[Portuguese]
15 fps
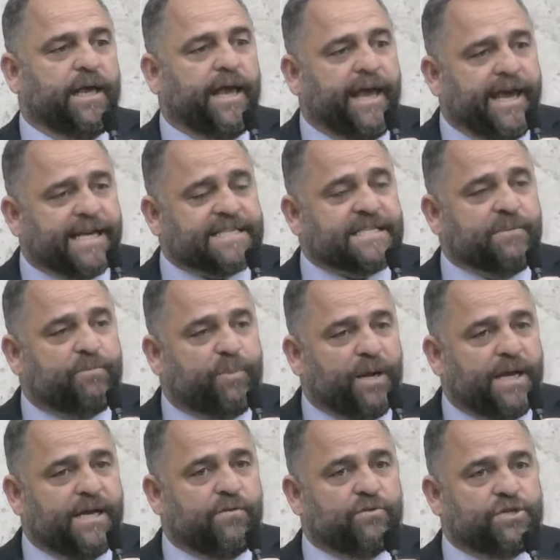esse
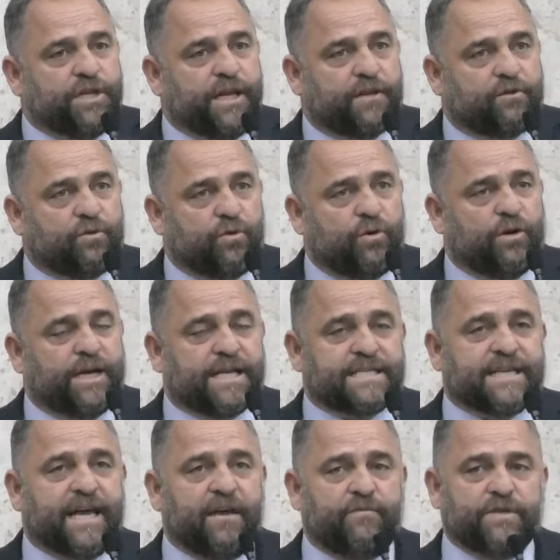plano diretor,
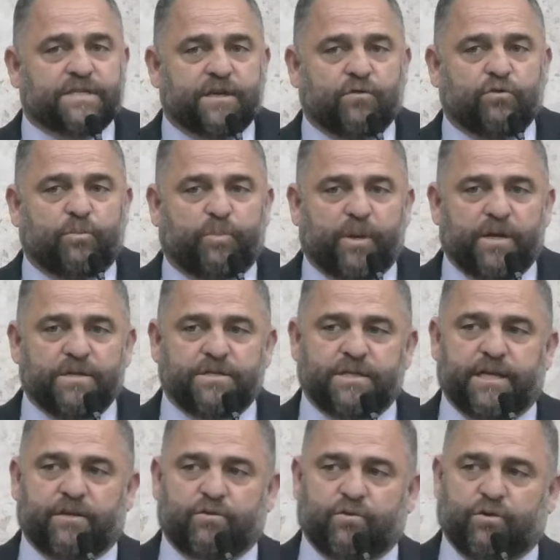essa revisão do plano
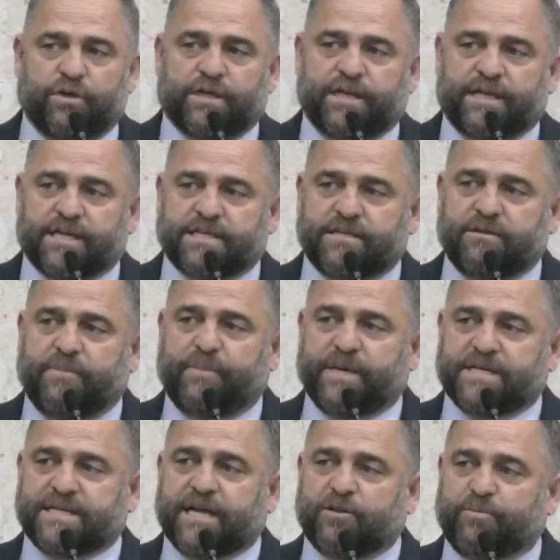diretor que está sendo
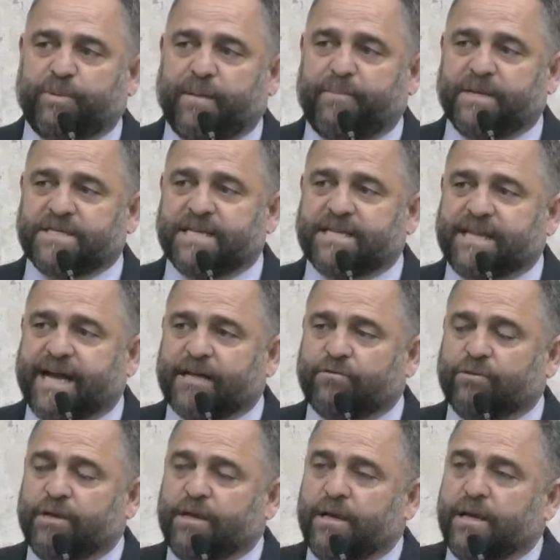
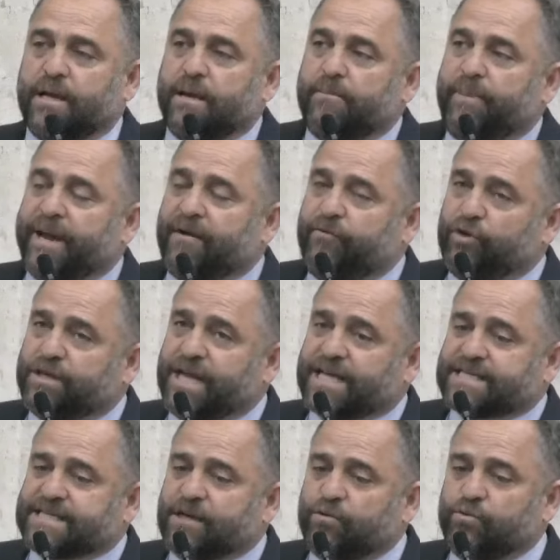apresentado para a
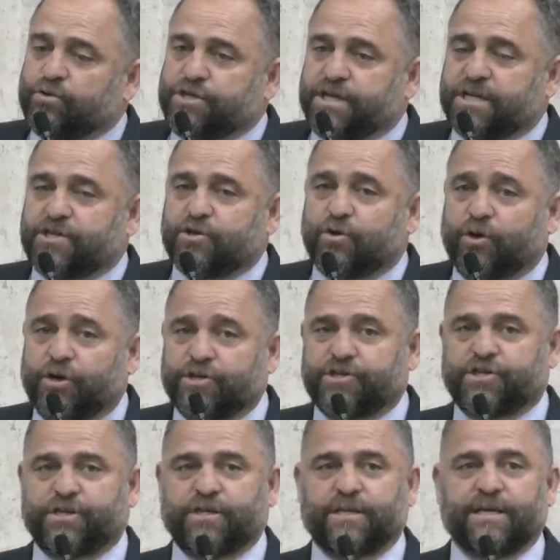votação no dia de
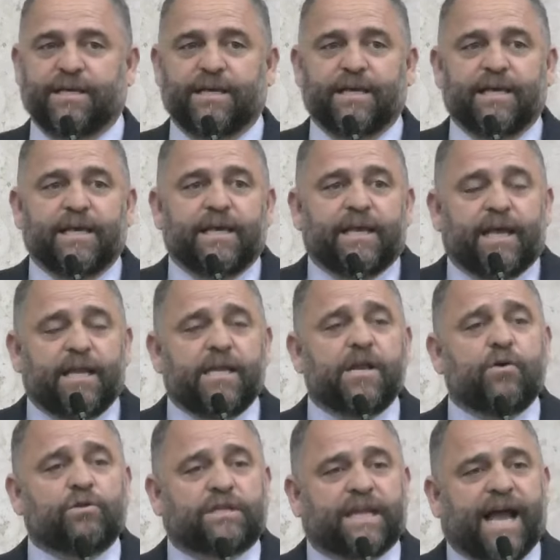hoje, ele
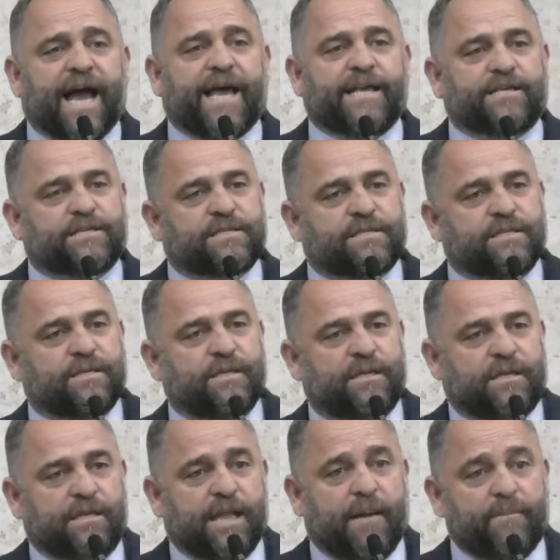não traz,
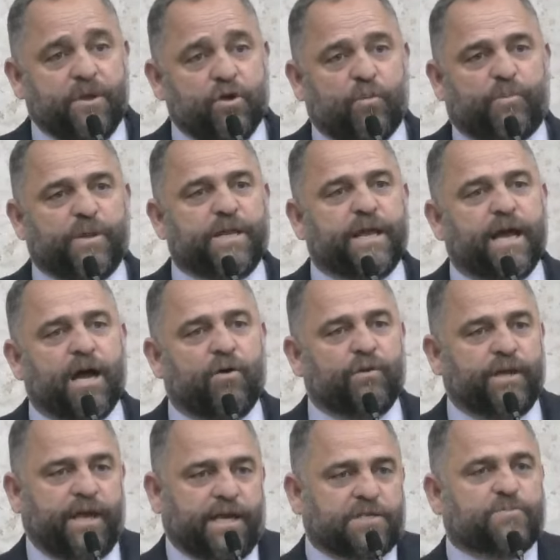na minha opinião,
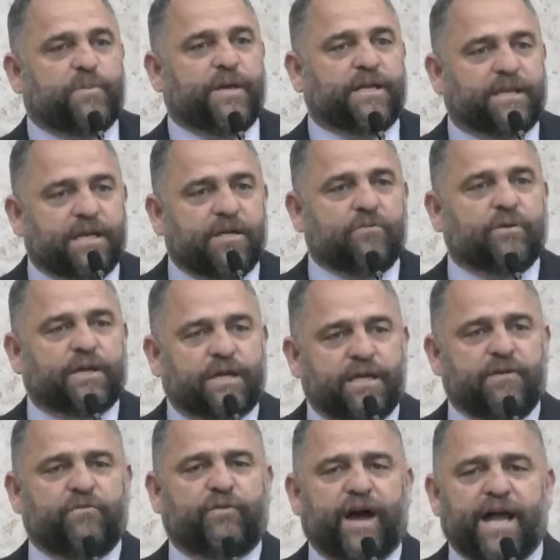e respeitando
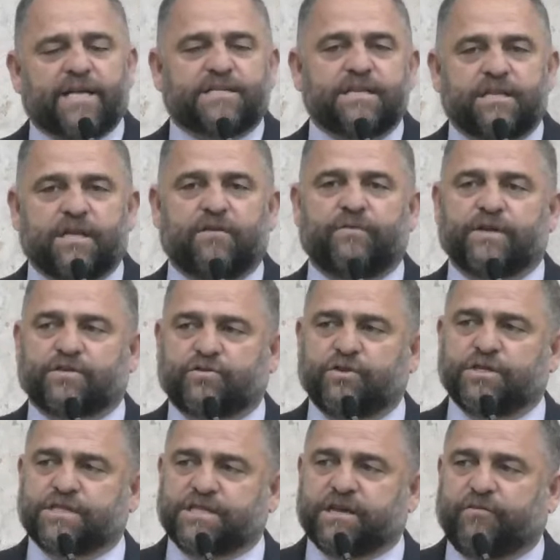aqui várias
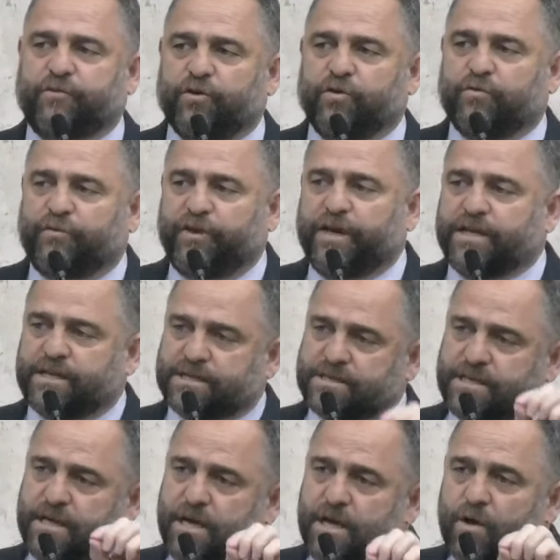intervenções que já foram feitas,
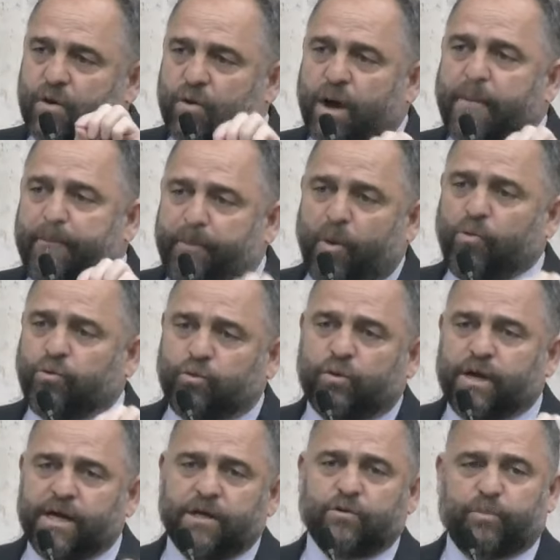
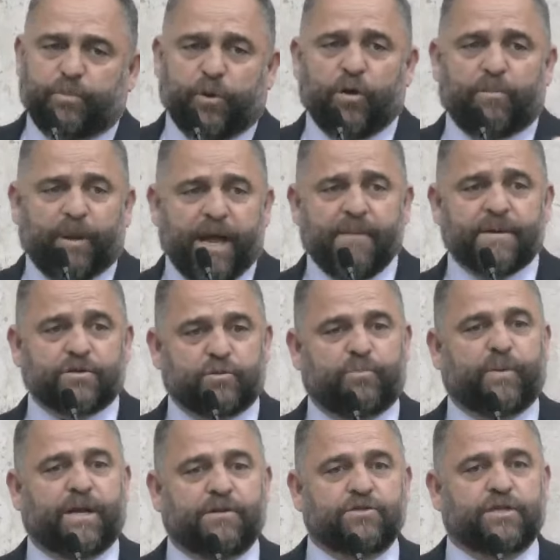apontando problemas do
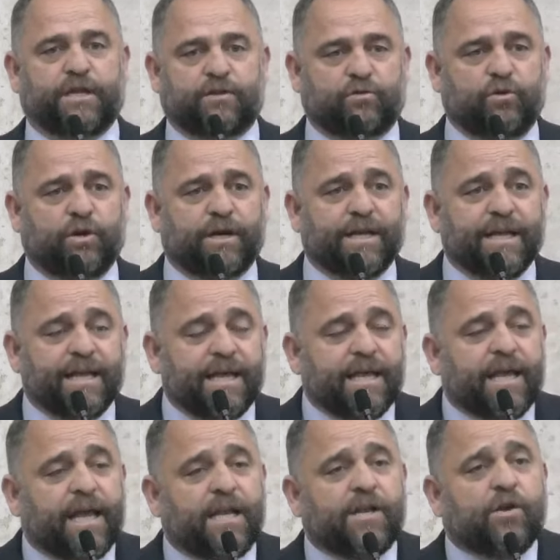plano diretor,
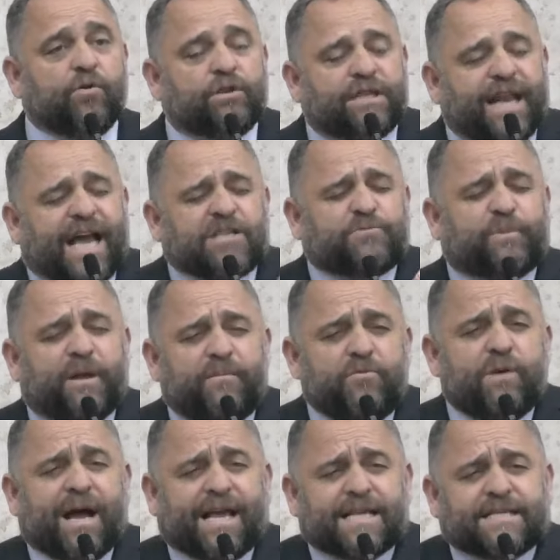ele não traz para
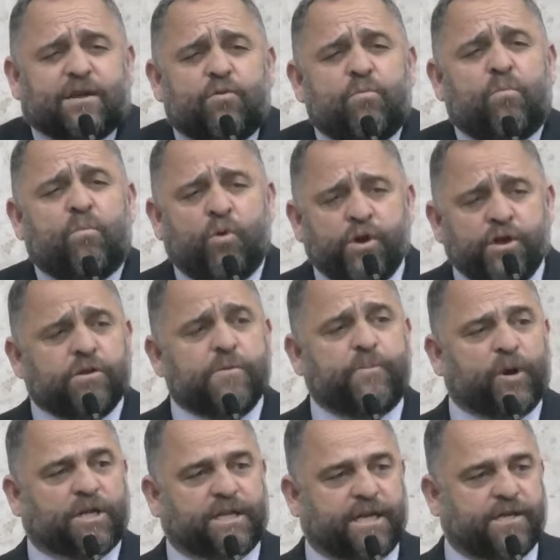mim uma questão muito
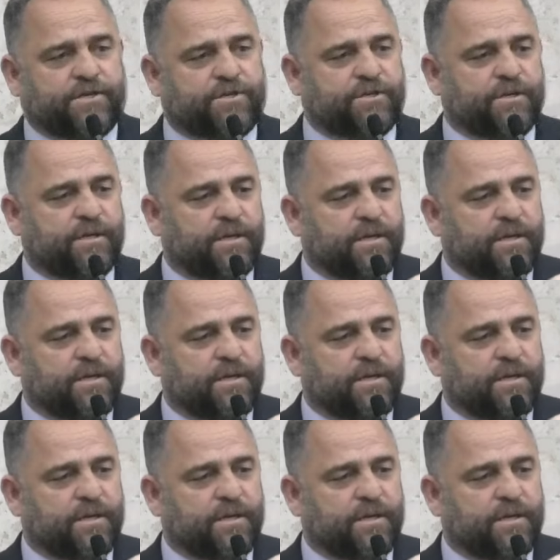importante.